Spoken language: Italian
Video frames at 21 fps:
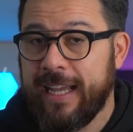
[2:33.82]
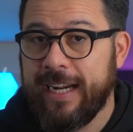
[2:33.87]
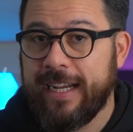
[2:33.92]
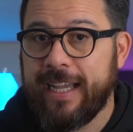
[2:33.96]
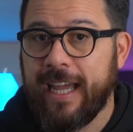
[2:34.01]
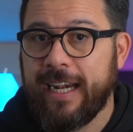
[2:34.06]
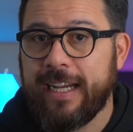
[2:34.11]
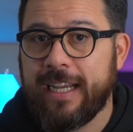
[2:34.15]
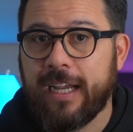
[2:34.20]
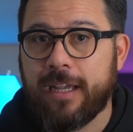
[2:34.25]

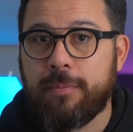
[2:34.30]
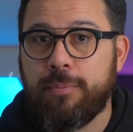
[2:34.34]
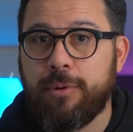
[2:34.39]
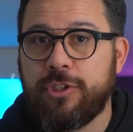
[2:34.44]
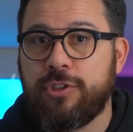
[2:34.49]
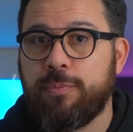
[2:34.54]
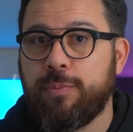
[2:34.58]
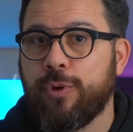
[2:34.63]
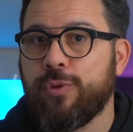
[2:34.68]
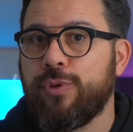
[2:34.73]
Ricarica che poi
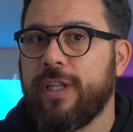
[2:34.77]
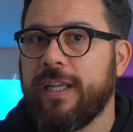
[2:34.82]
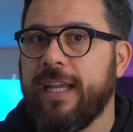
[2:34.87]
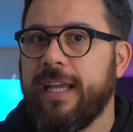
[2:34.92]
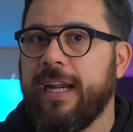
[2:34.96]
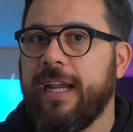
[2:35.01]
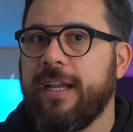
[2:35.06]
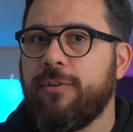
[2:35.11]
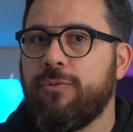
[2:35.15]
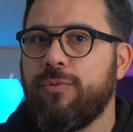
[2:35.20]
si può
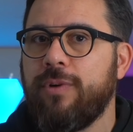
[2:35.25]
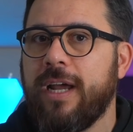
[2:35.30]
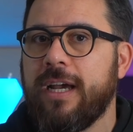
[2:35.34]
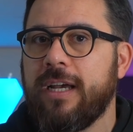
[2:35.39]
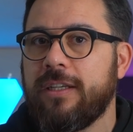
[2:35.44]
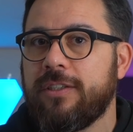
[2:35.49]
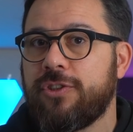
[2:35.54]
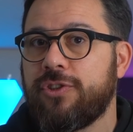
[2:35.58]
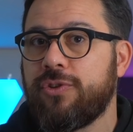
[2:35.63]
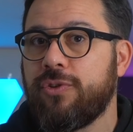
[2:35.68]
ottenere in
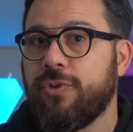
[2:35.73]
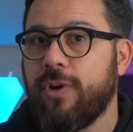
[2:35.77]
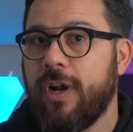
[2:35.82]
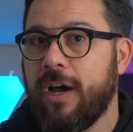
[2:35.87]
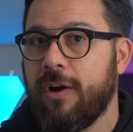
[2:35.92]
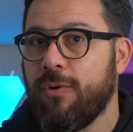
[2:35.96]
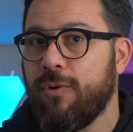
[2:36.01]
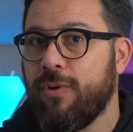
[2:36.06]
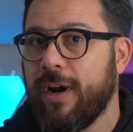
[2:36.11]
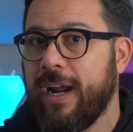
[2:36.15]
una
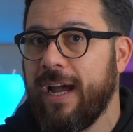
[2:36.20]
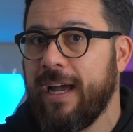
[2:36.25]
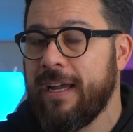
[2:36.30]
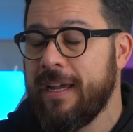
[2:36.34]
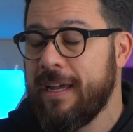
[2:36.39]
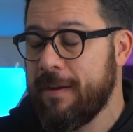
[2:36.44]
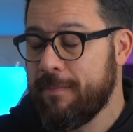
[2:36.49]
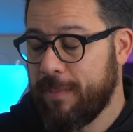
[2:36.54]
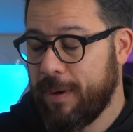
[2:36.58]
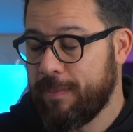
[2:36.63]
sola ora
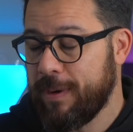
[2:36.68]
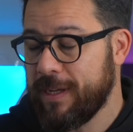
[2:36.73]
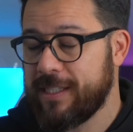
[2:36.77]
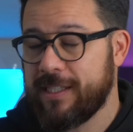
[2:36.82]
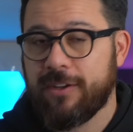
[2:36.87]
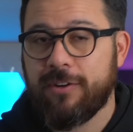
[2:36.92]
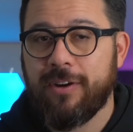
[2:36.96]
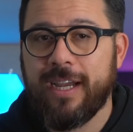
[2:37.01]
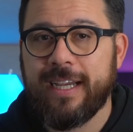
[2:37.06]
ma bastano